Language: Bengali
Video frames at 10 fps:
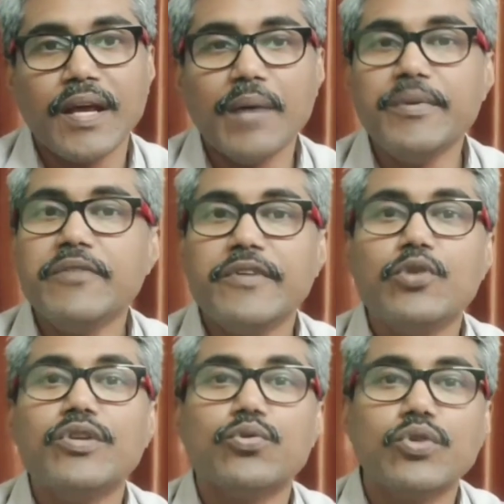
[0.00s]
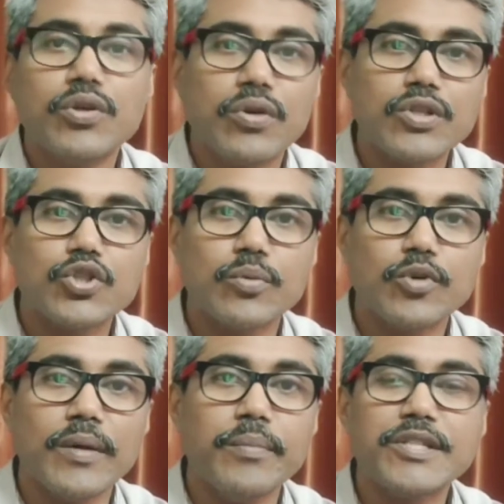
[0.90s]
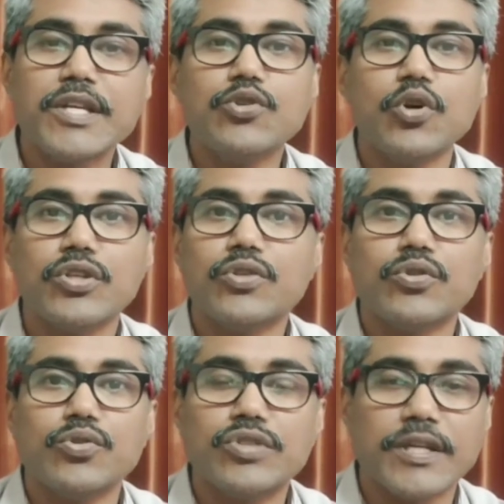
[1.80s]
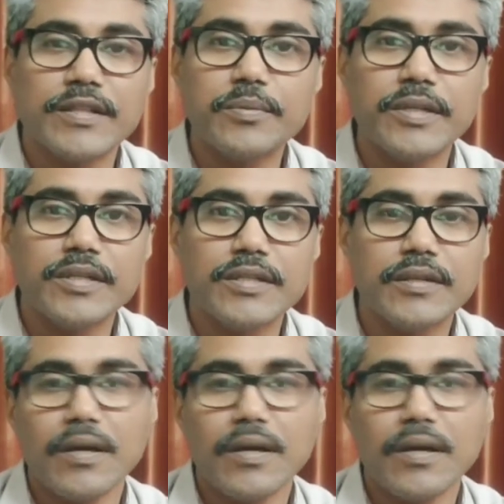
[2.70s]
আমি এই ভিডিওটা তৈরি করার সময় বেশ কিছু অজানা তথ্য জানতে পেরেছি